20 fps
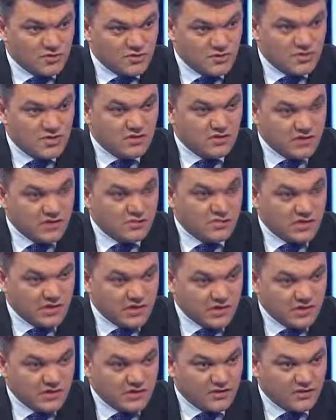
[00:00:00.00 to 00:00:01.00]
Вот если говорить
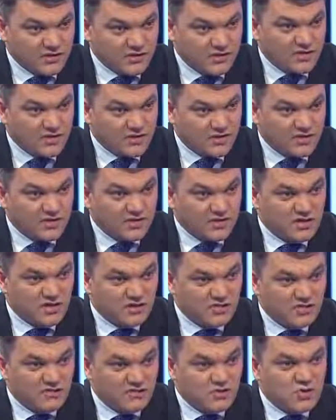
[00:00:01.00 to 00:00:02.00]
про них, есть какие-то
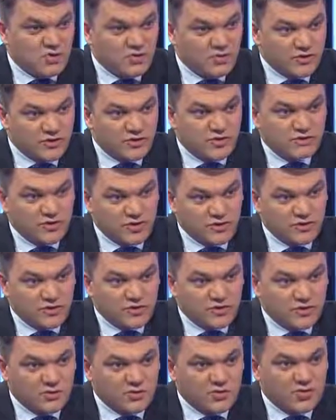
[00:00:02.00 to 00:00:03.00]
такие весомые
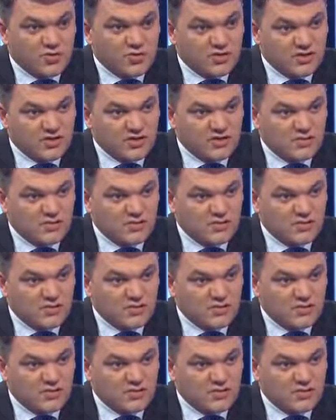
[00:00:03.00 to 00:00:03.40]
результаты, которые помогли